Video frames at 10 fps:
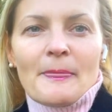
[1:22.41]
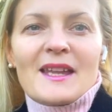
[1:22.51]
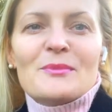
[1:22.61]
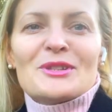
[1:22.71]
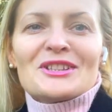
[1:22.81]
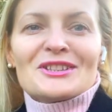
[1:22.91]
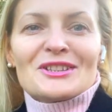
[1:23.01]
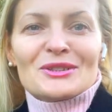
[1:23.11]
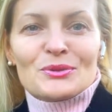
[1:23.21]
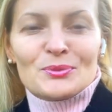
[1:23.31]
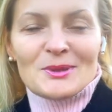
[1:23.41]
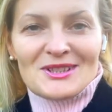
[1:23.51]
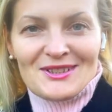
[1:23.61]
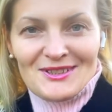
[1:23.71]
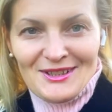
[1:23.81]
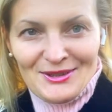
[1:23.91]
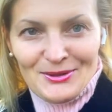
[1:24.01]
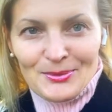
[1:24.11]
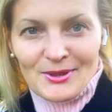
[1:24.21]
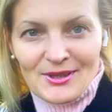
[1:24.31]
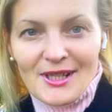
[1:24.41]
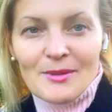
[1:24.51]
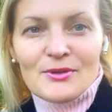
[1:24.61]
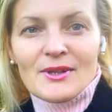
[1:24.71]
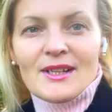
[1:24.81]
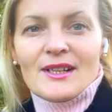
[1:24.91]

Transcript: именно на ту подсознательную программу,